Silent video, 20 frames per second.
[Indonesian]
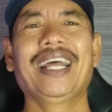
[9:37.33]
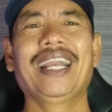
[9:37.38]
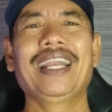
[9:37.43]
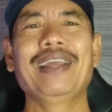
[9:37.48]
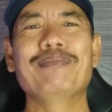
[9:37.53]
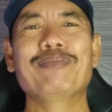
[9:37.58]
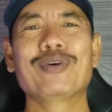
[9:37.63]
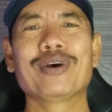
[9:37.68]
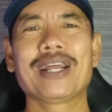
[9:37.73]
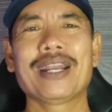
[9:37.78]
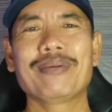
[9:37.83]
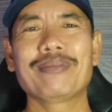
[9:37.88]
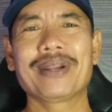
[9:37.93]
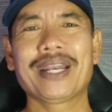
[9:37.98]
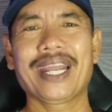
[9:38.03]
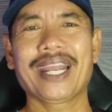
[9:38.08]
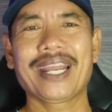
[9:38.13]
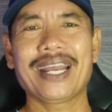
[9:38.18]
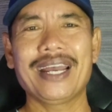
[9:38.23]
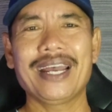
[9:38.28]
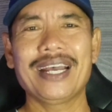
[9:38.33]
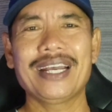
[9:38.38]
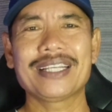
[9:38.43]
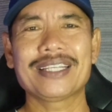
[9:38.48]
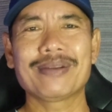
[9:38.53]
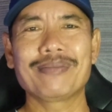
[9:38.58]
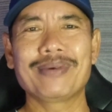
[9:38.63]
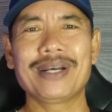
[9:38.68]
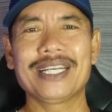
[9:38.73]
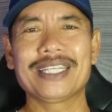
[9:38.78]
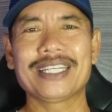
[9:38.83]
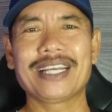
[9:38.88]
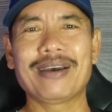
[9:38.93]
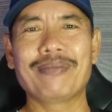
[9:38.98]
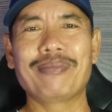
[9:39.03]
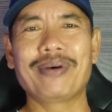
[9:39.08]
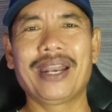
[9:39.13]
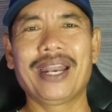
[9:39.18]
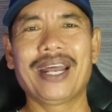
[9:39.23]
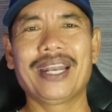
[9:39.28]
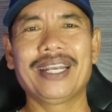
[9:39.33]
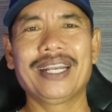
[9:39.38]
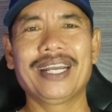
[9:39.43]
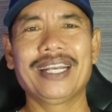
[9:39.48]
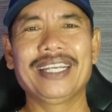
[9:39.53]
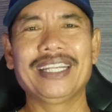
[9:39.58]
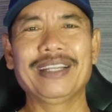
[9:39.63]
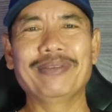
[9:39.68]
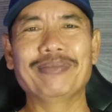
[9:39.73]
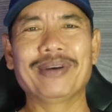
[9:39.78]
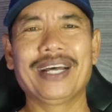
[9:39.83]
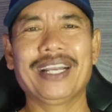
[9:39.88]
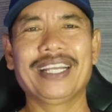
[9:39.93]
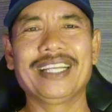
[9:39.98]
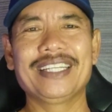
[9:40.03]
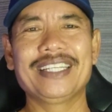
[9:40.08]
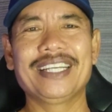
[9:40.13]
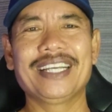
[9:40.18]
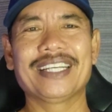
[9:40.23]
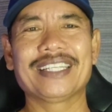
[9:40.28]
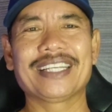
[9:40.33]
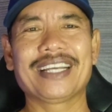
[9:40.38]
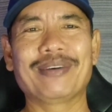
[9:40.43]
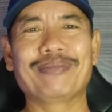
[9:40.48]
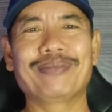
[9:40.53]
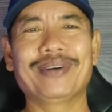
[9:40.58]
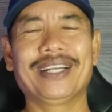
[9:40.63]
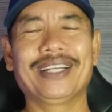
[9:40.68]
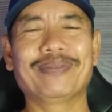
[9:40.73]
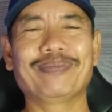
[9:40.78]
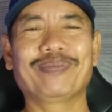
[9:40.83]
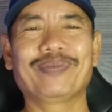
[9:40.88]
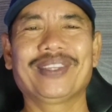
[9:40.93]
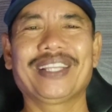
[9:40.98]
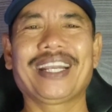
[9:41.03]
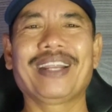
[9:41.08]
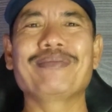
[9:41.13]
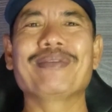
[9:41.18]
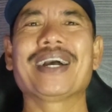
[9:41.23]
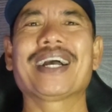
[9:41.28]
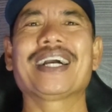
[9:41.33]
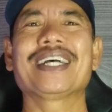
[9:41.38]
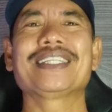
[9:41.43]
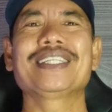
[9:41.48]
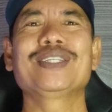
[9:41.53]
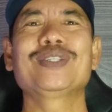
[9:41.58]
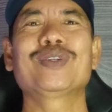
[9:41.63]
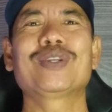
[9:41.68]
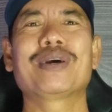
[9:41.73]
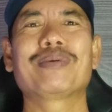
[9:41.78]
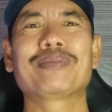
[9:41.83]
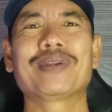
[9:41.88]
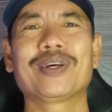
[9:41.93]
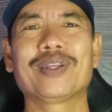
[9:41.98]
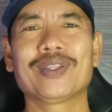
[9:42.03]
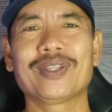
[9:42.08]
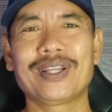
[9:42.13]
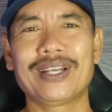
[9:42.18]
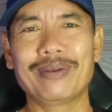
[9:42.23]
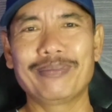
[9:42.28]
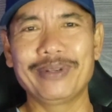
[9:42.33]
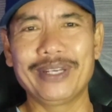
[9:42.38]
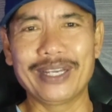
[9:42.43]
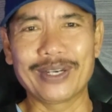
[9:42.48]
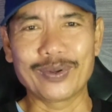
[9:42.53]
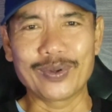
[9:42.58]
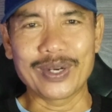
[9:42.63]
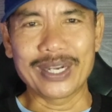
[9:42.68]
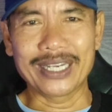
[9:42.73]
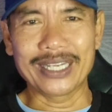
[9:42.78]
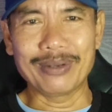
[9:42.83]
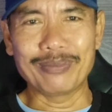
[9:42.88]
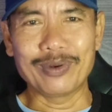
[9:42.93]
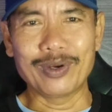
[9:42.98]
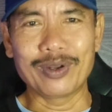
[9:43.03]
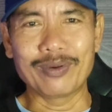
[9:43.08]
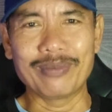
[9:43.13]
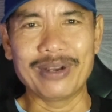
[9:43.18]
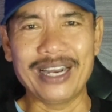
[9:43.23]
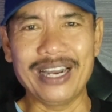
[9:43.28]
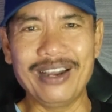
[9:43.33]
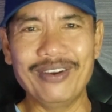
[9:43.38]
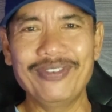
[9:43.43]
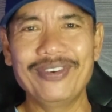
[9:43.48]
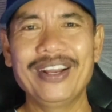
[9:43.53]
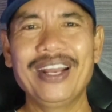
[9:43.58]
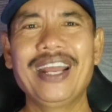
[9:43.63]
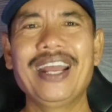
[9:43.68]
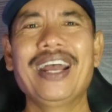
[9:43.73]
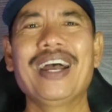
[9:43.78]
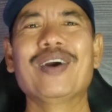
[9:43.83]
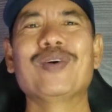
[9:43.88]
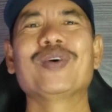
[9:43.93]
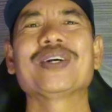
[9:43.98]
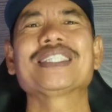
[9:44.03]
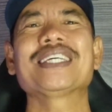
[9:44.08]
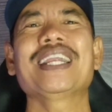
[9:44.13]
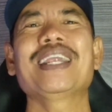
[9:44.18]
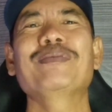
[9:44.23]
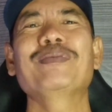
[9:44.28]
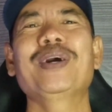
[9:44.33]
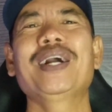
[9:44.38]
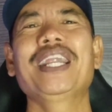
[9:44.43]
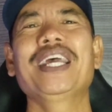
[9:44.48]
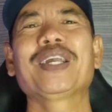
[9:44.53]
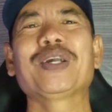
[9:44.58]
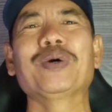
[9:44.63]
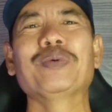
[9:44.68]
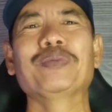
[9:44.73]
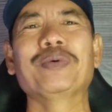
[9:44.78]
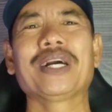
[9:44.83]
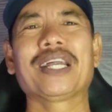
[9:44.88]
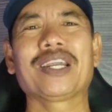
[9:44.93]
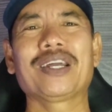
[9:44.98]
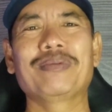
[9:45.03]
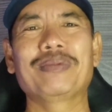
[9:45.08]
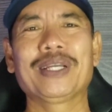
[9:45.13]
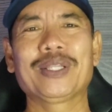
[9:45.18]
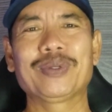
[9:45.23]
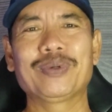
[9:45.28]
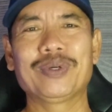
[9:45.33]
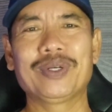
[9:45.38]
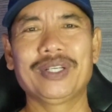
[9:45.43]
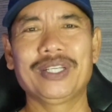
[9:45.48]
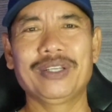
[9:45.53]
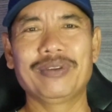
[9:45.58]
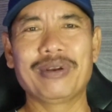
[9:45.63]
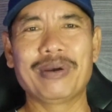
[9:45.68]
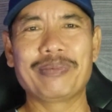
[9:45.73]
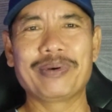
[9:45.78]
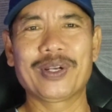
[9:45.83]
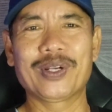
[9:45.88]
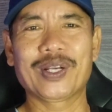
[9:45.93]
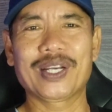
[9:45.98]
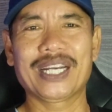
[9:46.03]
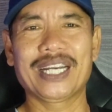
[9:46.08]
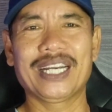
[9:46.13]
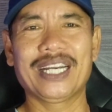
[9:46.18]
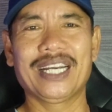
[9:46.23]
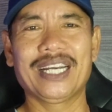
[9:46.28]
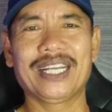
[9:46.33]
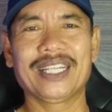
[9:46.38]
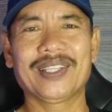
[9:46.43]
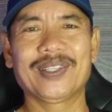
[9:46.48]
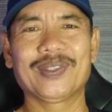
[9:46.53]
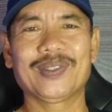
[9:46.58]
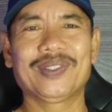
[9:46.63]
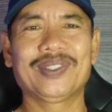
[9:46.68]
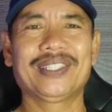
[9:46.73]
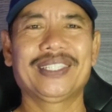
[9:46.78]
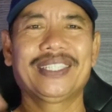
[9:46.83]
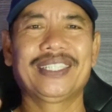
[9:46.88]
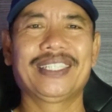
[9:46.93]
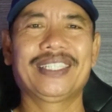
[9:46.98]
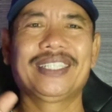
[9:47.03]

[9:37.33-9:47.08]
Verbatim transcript: liburan mereka semasa berada di Malaysia sahabat. Terima kasih sudah menonton lebih dan kurangnya mohon maaf. Wassalamualaikum warahmatullahi wabarakatuh.